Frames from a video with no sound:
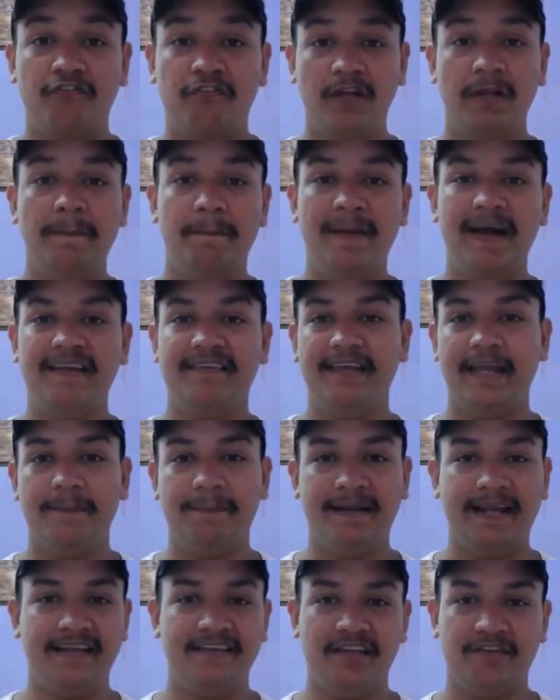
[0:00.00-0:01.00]
फ्लिपा से
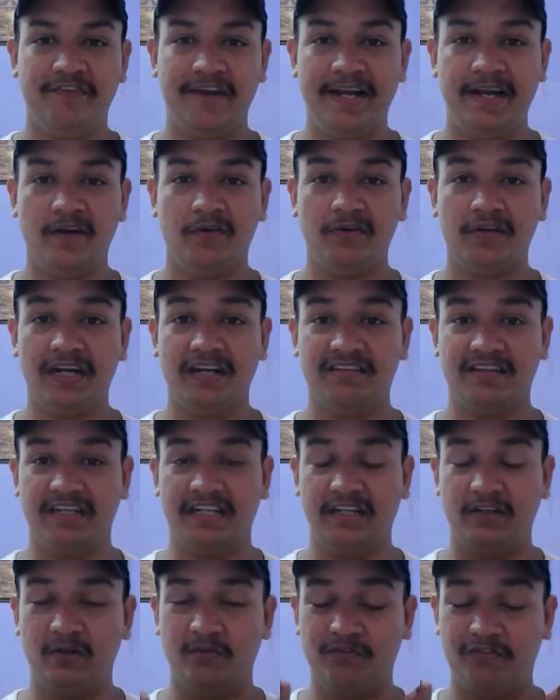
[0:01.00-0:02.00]
आप कैसे फाइंड आउट कर
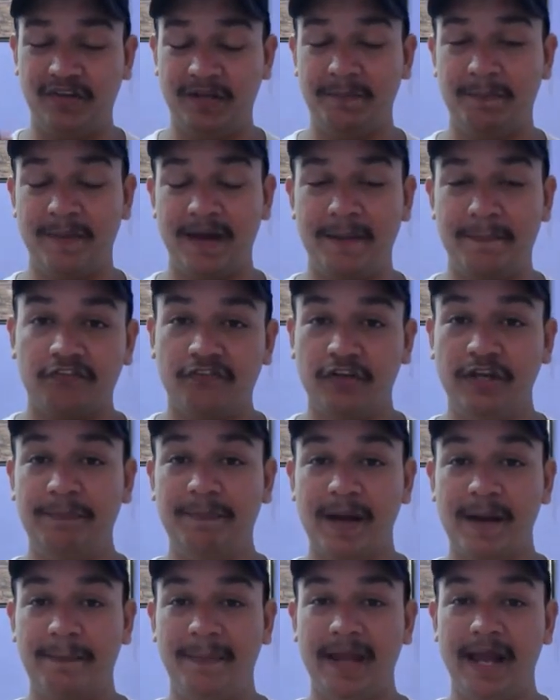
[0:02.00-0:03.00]
सकते हैं तो फ्लिपा
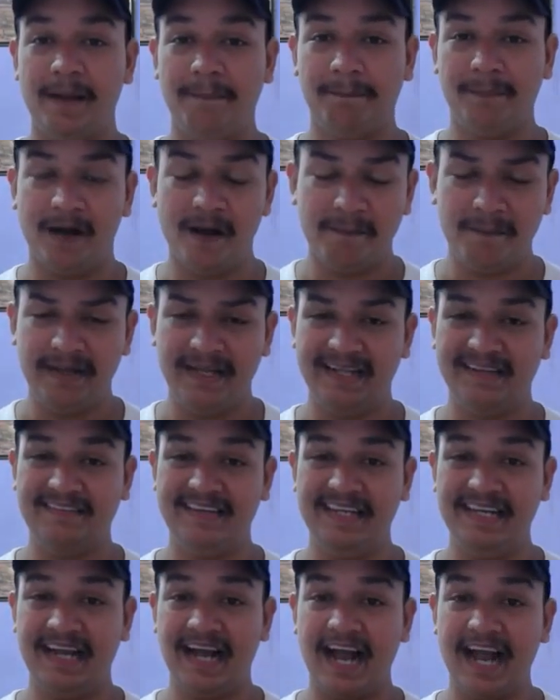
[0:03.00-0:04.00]
फ्लिपा पे आप
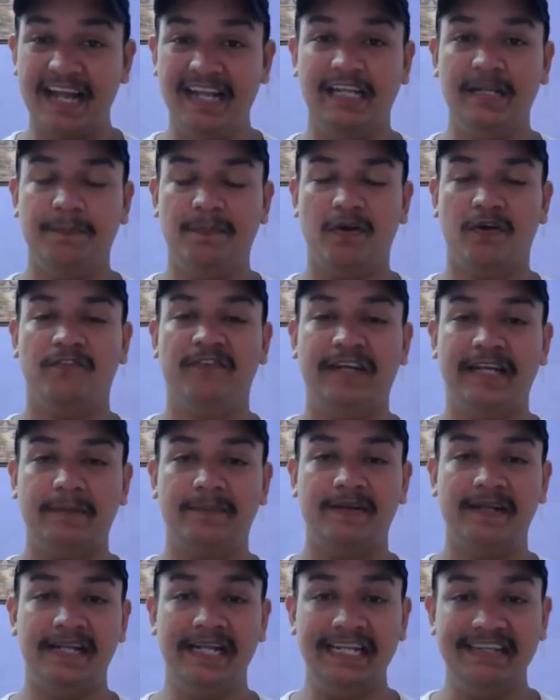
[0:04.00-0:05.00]
अमेजिंग हाईली
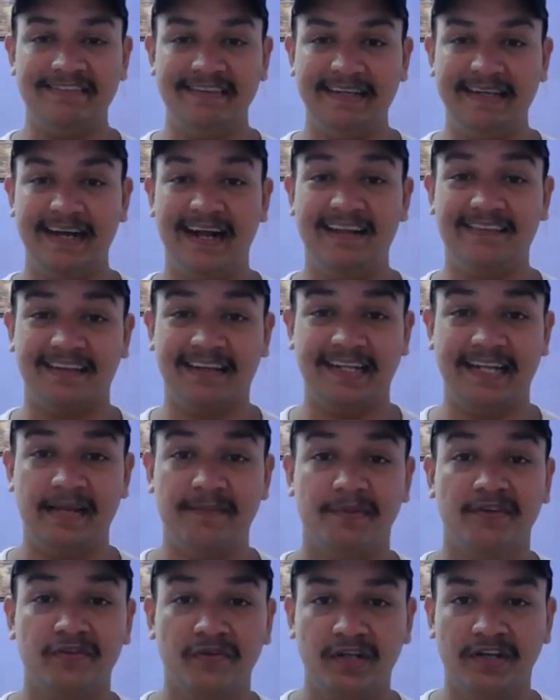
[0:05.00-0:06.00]
प्रॉफिटेबल निच निकाल सकते
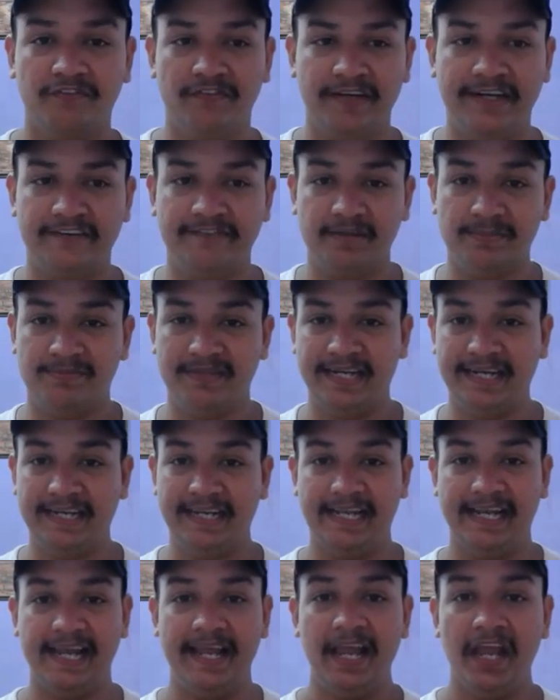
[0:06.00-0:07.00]
हैं अमेजोन एफ्लिट
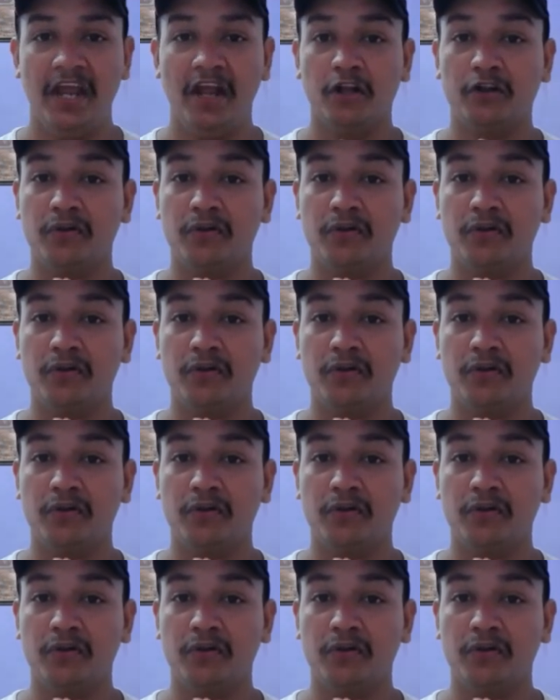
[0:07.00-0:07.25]
वेबसाइट के लिए